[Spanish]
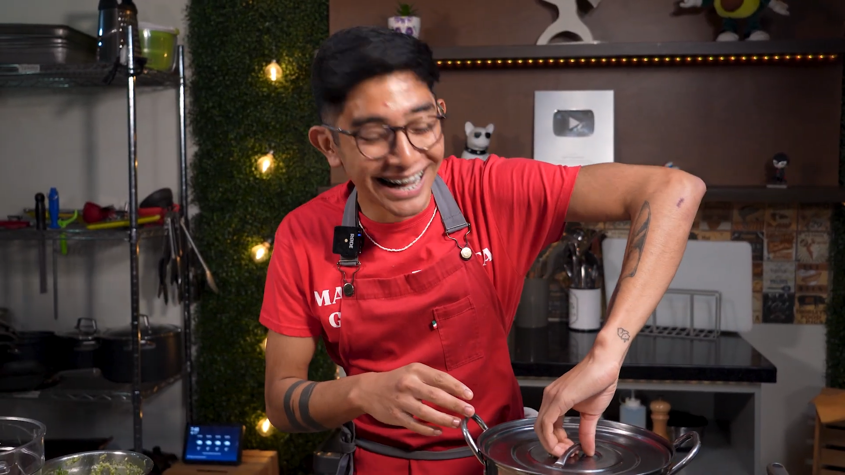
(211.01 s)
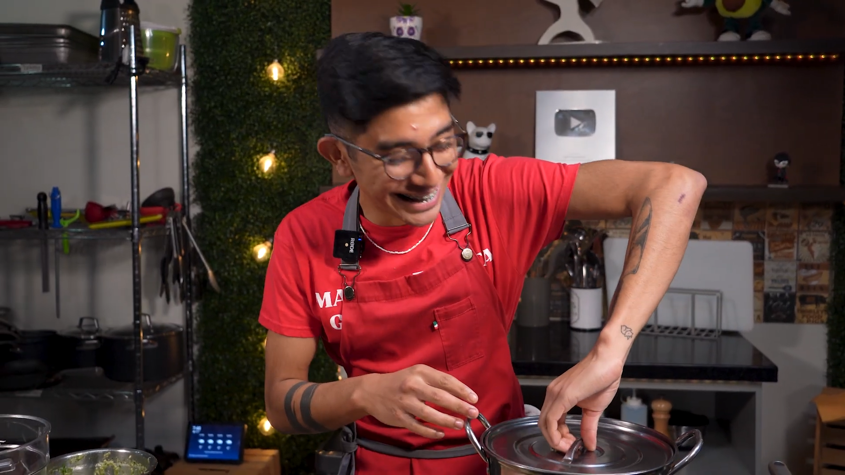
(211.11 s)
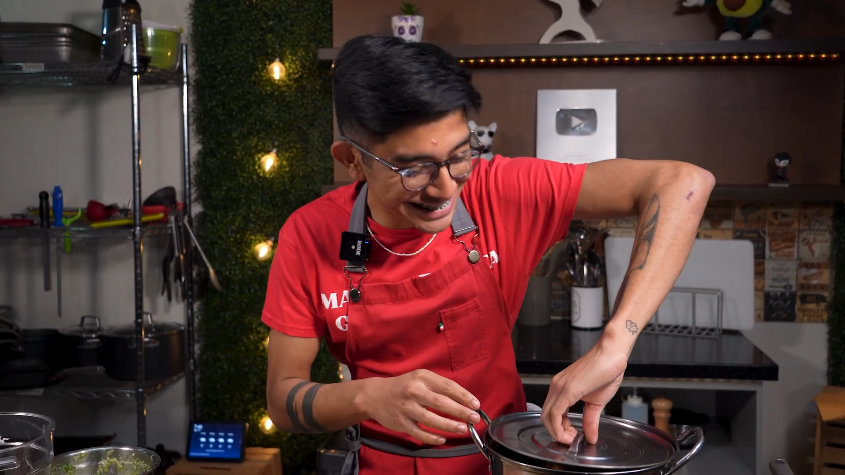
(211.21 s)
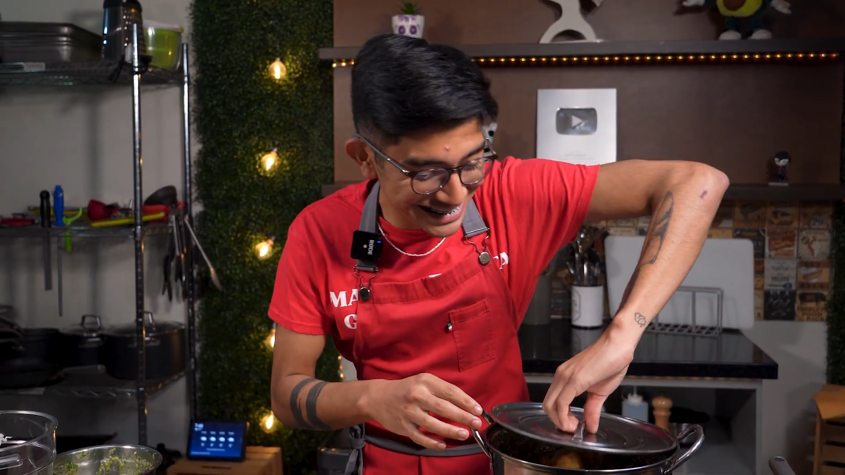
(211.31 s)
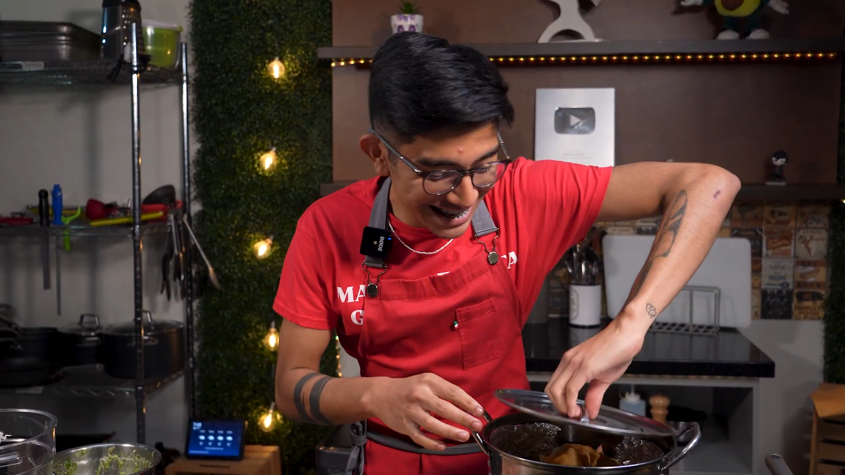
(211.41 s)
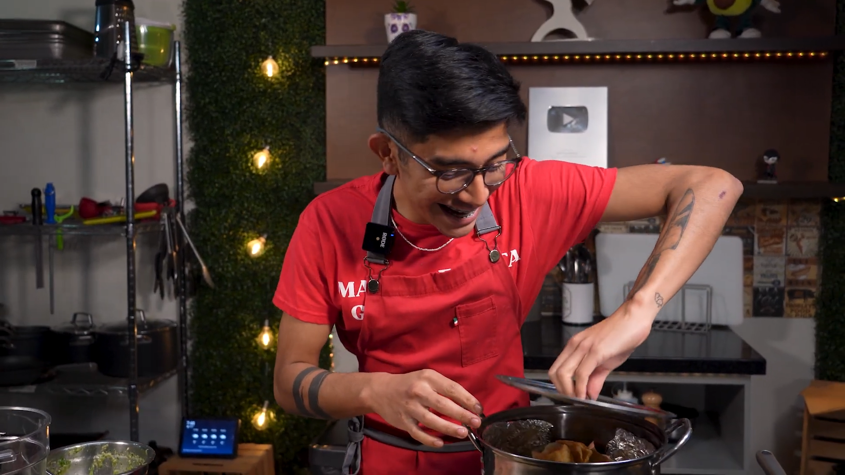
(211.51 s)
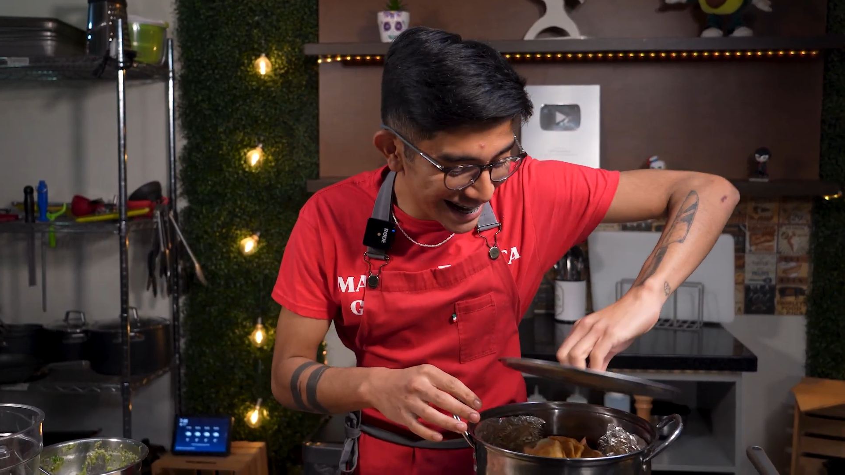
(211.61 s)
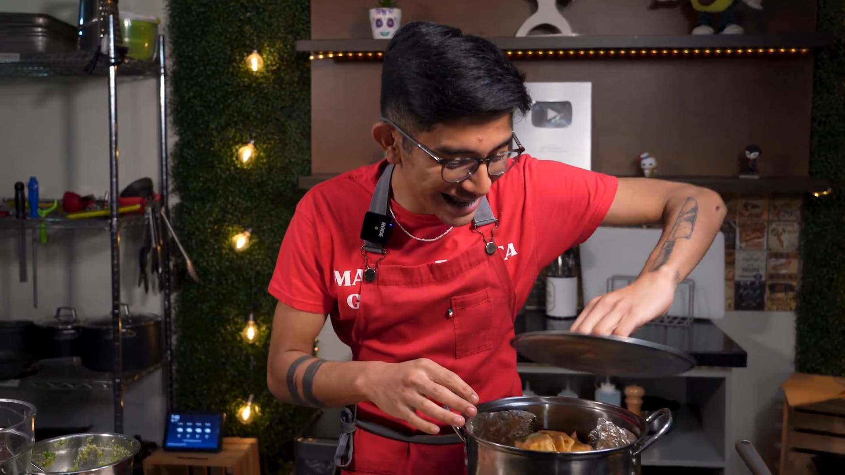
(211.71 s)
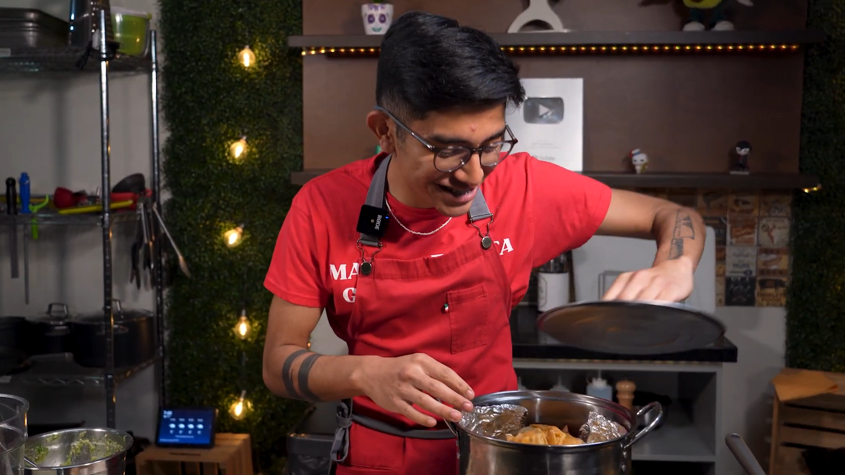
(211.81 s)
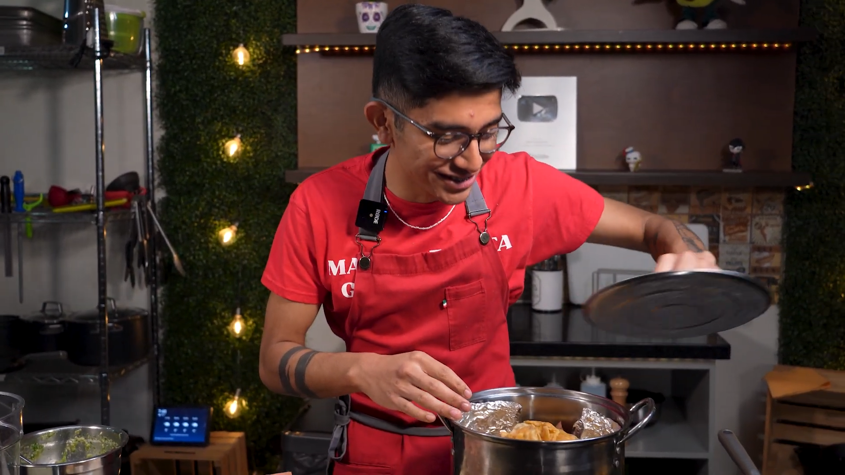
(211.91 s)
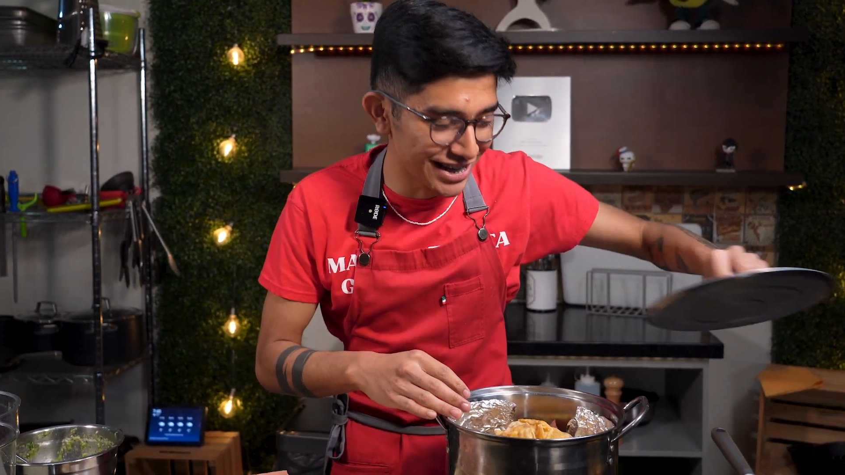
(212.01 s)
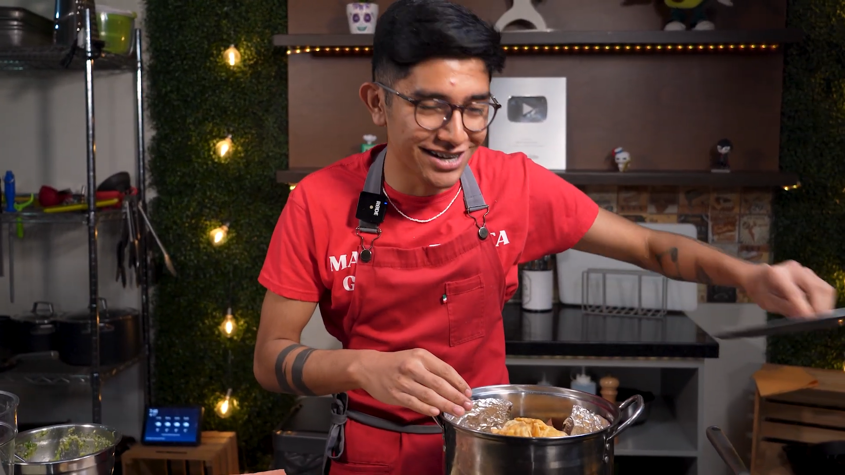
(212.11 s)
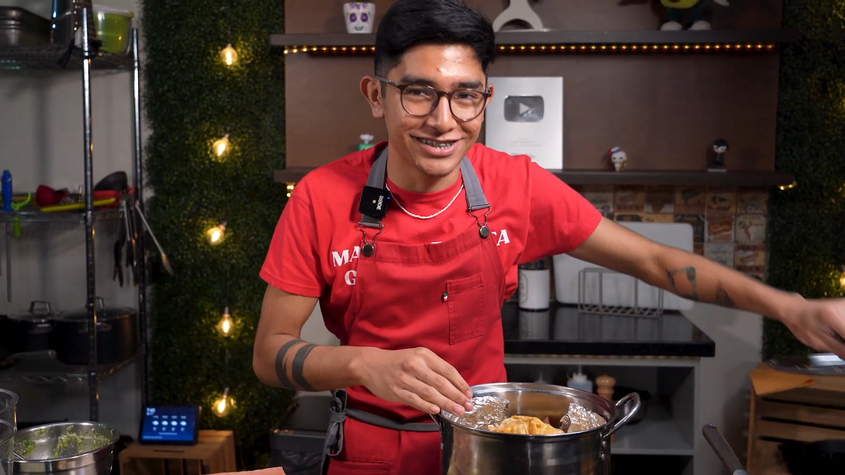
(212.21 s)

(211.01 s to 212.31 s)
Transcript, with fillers: Recién hechos. Nada, ah,